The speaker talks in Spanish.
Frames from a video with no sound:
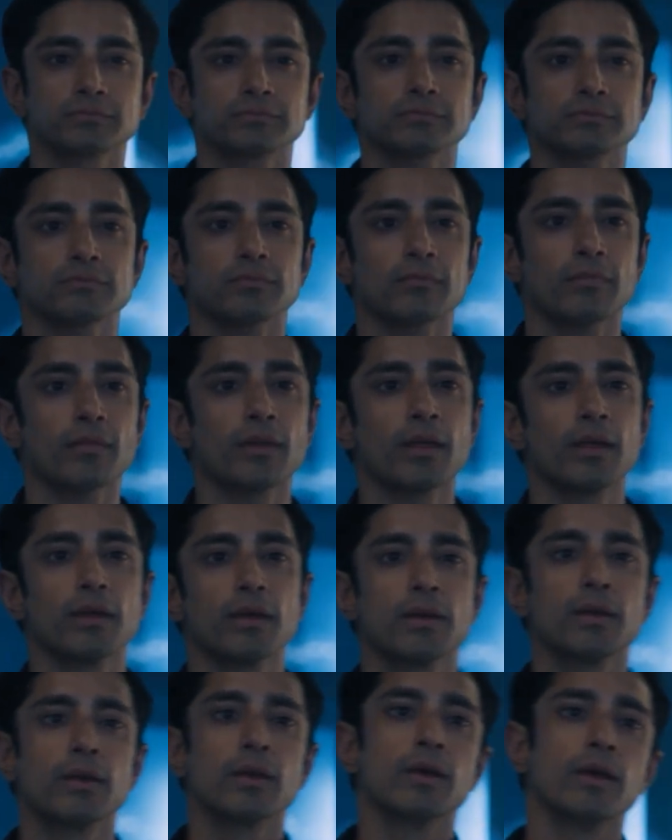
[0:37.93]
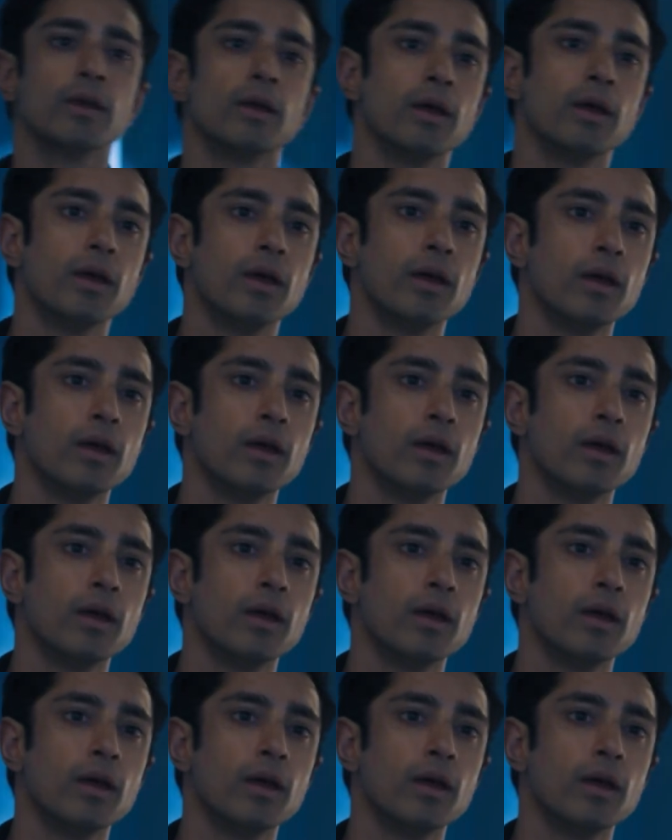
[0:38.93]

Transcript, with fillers: No confío en ti.